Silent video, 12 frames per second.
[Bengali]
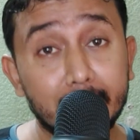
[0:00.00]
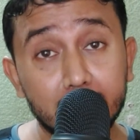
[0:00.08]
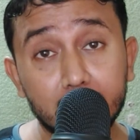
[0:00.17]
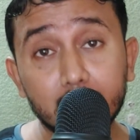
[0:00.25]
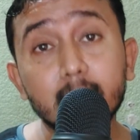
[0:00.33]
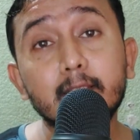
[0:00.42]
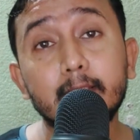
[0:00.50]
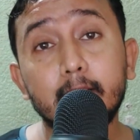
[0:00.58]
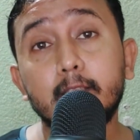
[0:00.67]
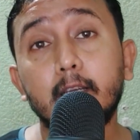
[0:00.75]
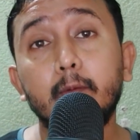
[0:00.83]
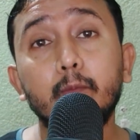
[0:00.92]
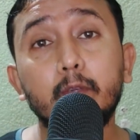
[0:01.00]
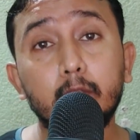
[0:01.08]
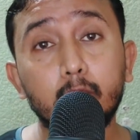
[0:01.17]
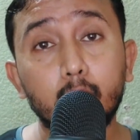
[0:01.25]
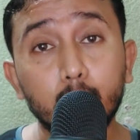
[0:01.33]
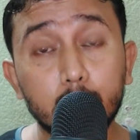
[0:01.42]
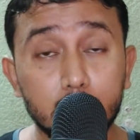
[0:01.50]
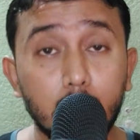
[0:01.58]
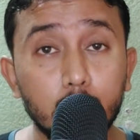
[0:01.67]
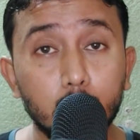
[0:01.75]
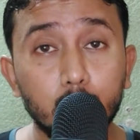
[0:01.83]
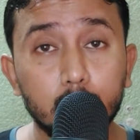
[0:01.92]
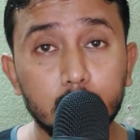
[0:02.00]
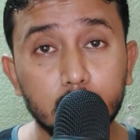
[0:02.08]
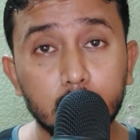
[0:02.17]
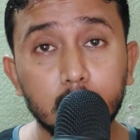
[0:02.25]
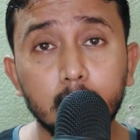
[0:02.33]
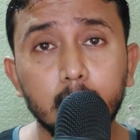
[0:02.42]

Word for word: এন্ট্রান্স এক্সাম কিন্তু স্টার্ট হচ্ছে